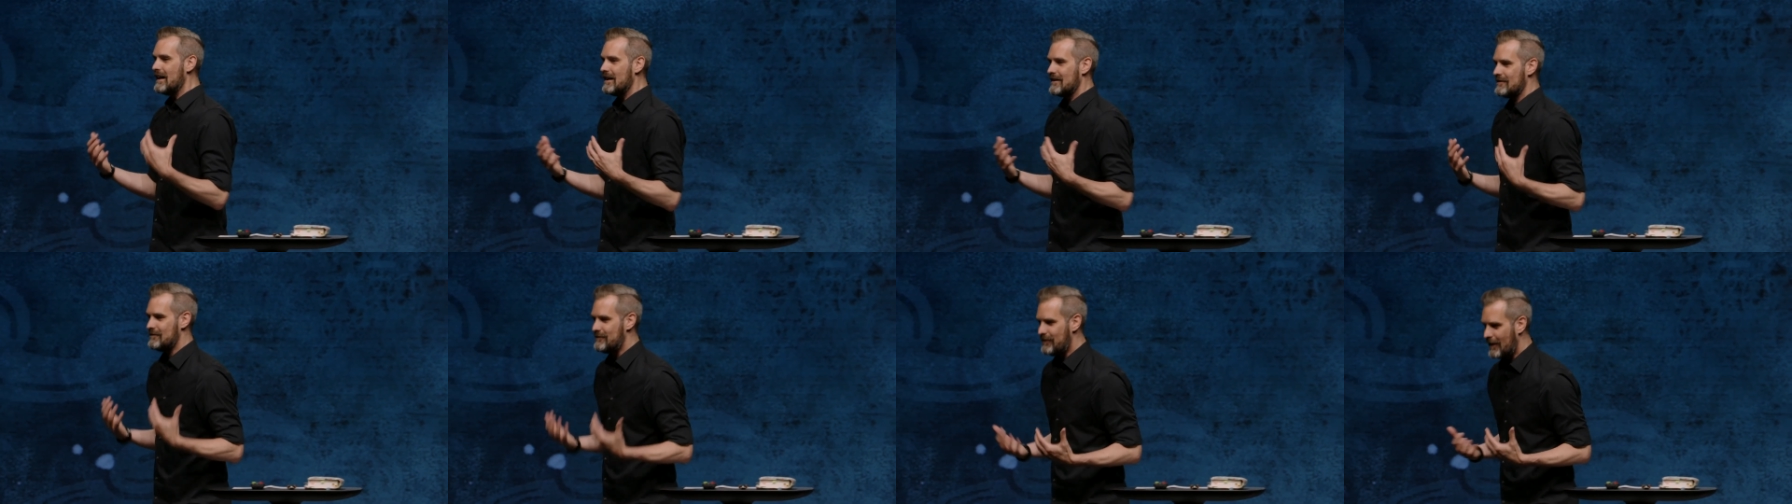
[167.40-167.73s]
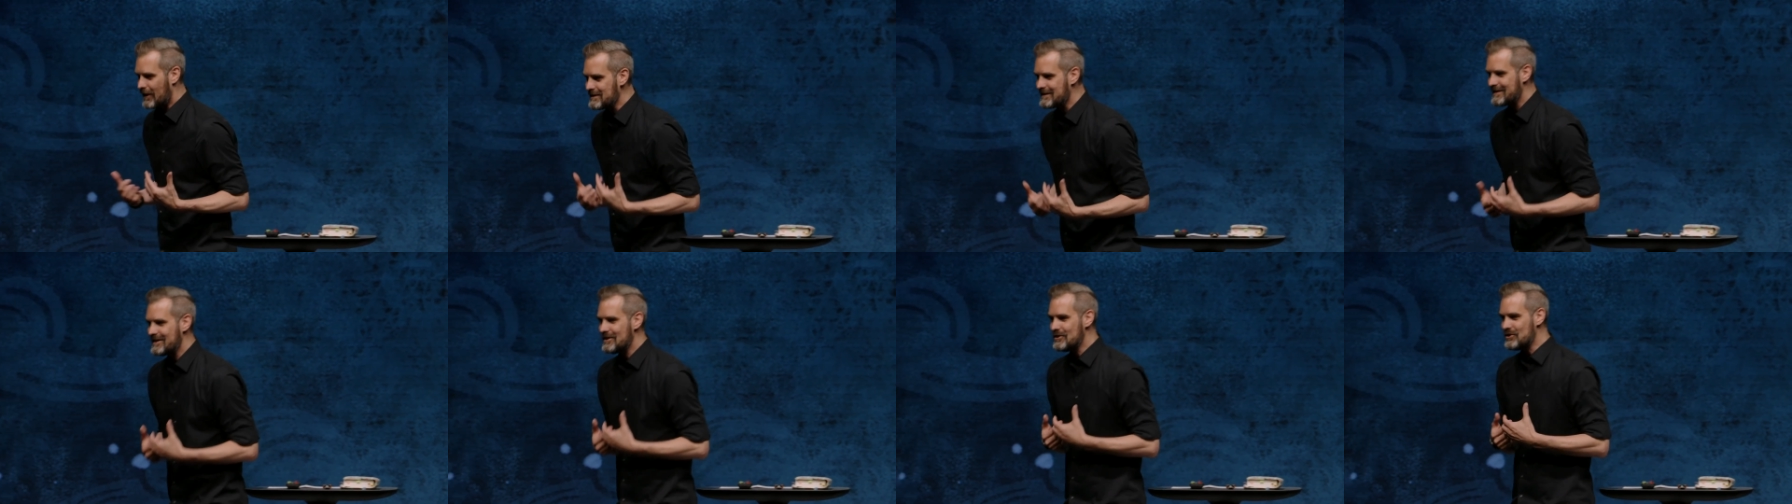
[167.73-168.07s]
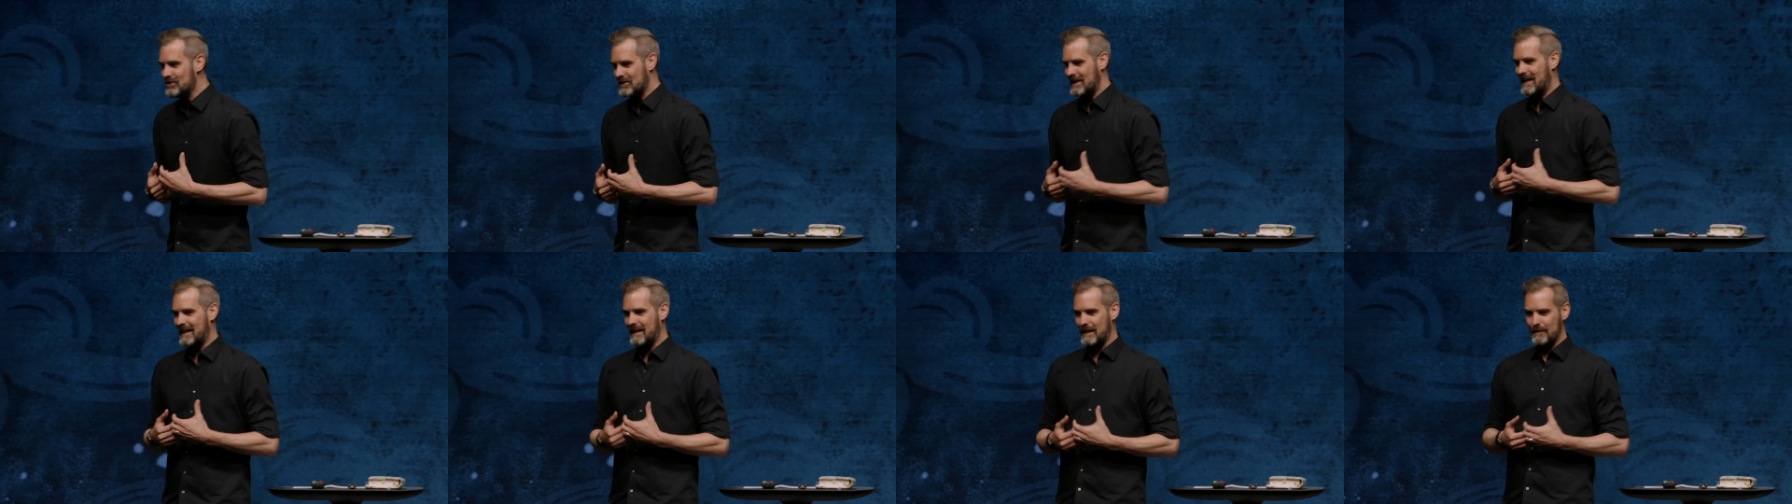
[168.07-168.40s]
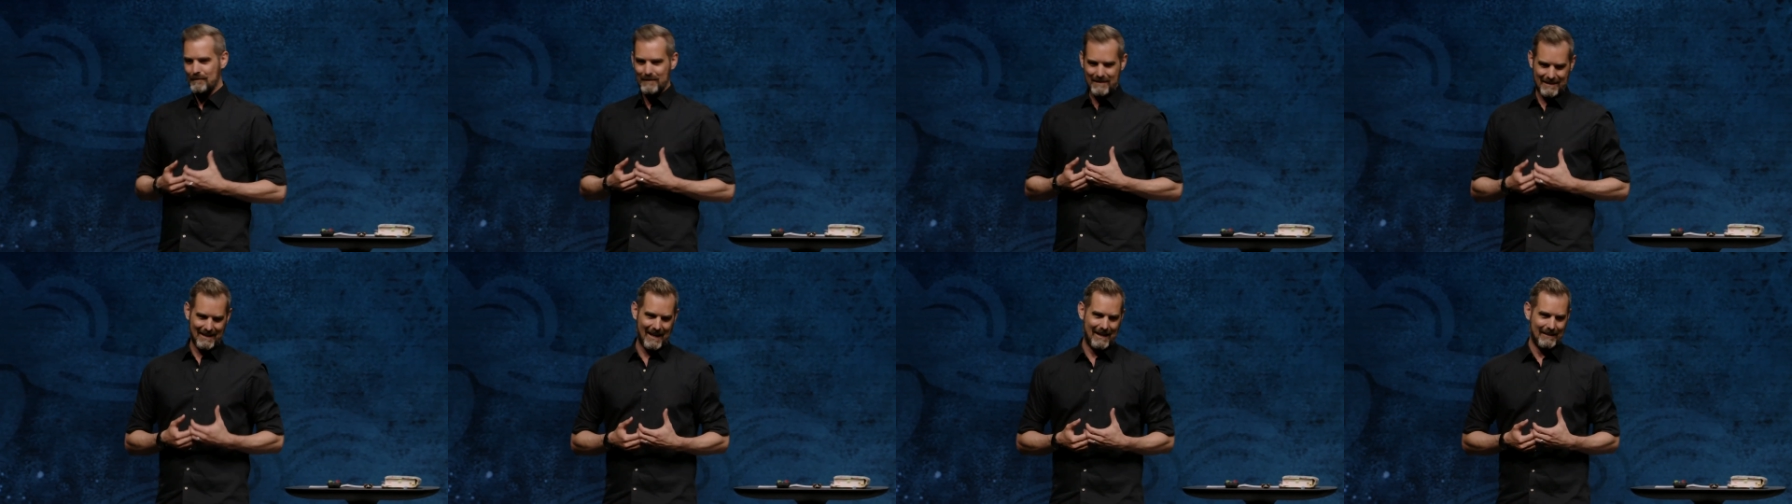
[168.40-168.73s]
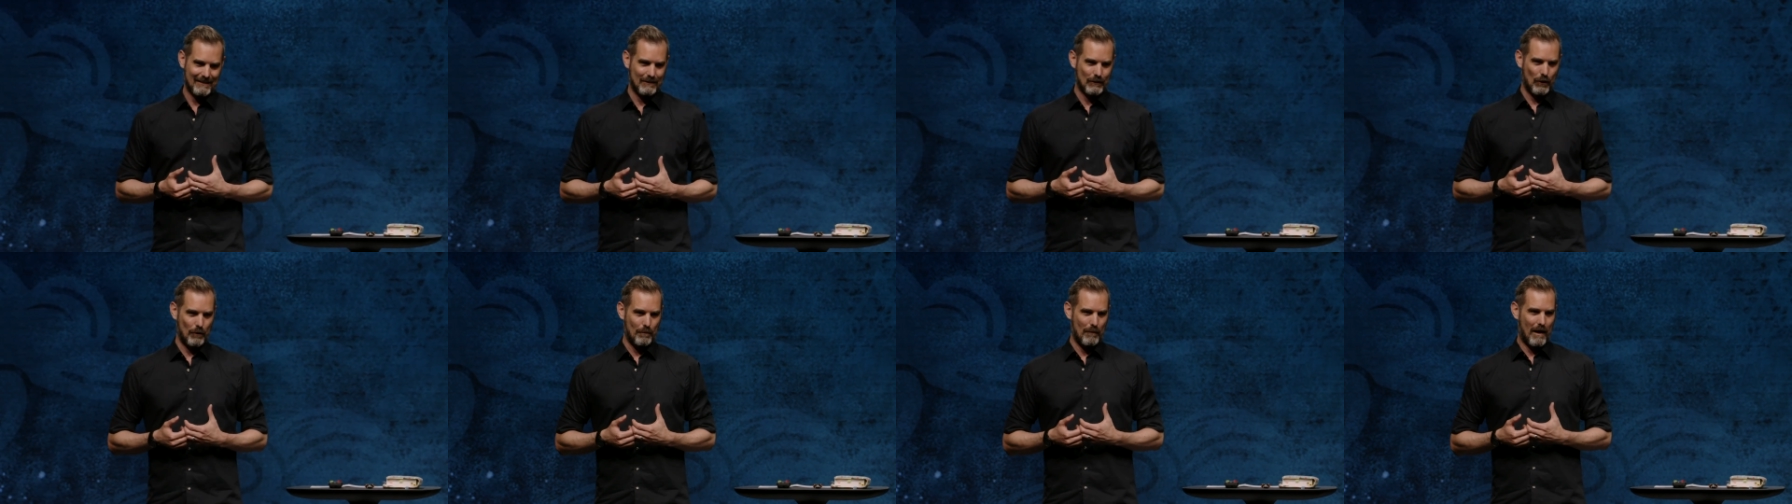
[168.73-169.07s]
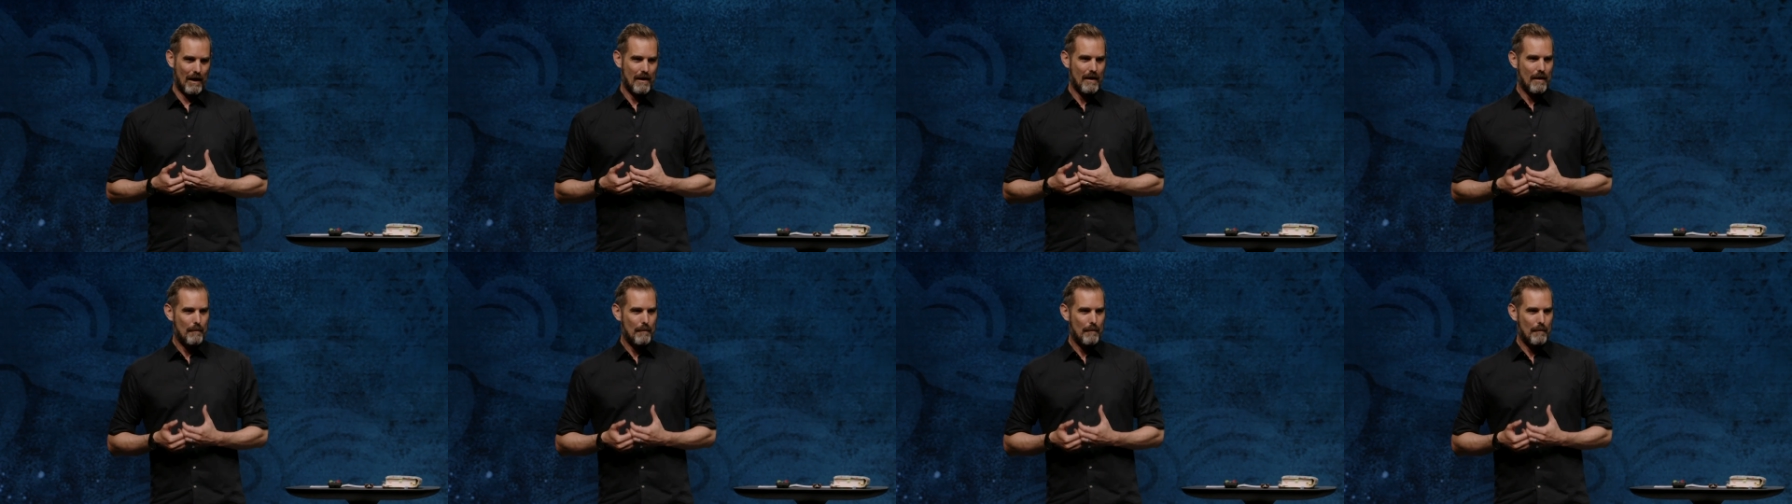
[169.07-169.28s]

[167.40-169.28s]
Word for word: Was ist denn im Zentrum?